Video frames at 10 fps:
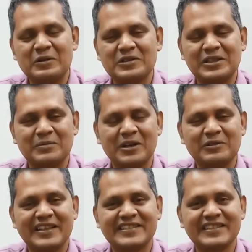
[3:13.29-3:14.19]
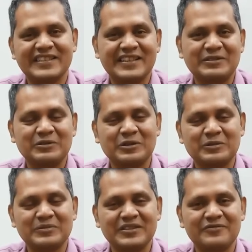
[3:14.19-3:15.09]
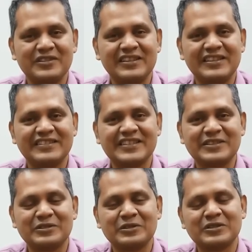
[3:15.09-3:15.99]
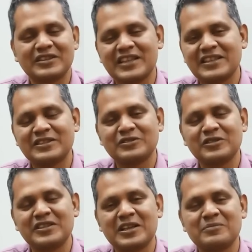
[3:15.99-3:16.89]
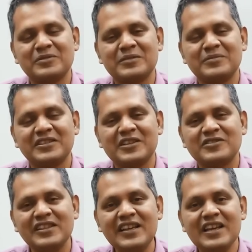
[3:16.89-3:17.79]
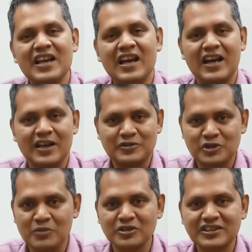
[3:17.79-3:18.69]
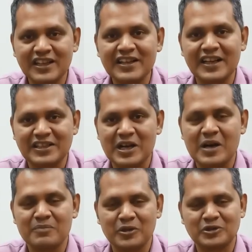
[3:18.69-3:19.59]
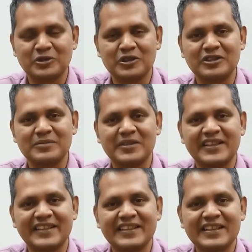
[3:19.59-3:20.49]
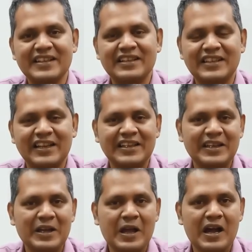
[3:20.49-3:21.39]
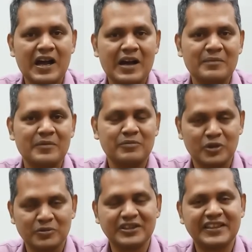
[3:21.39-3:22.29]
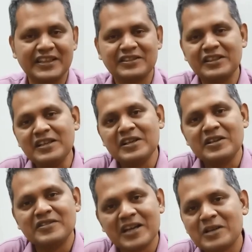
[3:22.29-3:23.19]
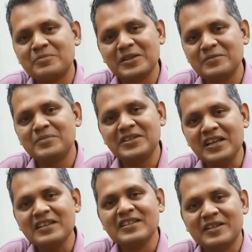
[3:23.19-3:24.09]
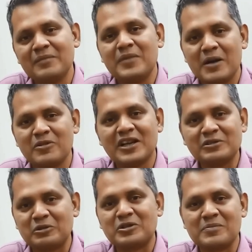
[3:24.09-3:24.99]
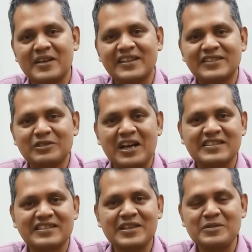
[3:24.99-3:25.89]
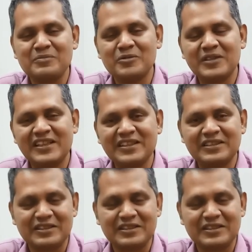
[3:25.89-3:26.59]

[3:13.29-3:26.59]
হোটেলে ভালো লাগছে না একটু হোমলি ফিলিংসের জন্য তাদের জন্য এয়ারবিএনবিটা হচ্ছে চমৎকার একটা পছন্দ হতে পারে তাহলে ভ্রমণের ক্ষেত্রে এয়ারবিএনবিটা ব্যবহার করতে পারেন তো আজকেই মোবাইল